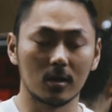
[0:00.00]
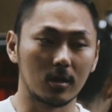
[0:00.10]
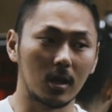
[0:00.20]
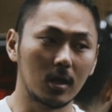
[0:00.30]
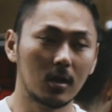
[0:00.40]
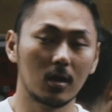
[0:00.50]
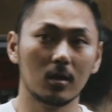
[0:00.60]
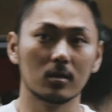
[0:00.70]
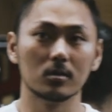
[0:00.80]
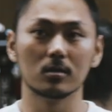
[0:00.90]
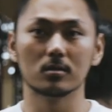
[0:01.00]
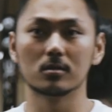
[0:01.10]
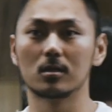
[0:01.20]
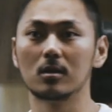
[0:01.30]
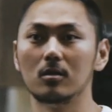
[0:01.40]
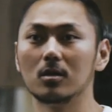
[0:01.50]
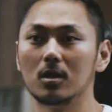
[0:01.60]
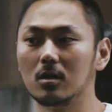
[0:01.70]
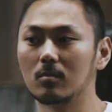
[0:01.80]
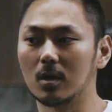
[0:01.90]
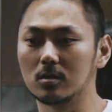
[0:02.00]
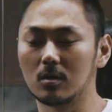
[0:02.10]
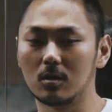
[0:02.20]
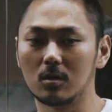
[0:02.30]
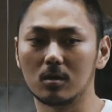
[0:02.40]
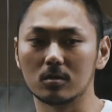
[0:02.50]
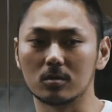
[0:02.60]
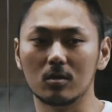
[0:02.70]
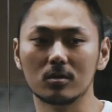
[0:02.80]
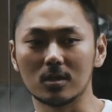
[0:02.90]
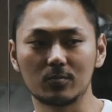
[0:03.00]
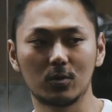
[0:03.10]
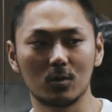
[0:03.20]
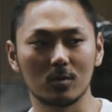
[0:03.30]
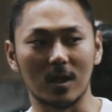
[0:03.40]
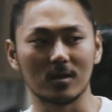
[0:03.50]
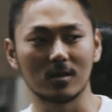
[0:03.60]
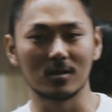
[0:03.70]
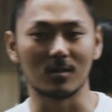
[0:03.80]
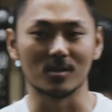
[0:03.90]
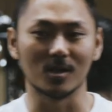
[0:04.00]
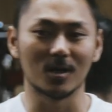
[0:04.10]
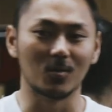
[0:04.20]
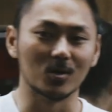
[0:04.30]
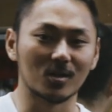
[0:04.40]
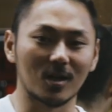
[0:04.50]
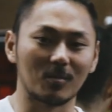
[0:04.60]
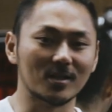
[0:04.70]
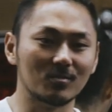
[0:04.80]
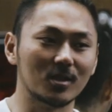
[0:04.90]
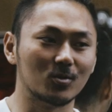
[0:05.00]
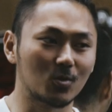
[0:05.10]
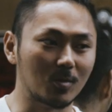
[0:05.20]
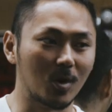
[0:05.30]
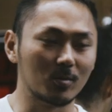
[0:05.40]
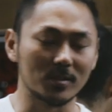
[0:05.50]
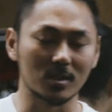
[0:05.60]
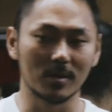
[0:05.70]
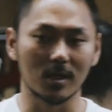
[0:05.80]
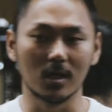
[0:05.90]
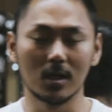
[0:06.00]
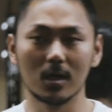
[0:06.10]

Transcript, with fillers: 근데 창근 형님께서 저는 아직 프로를 안 땄기 때문에 제가 뭐 어떻게 말씀드리긴 조금 어렵지만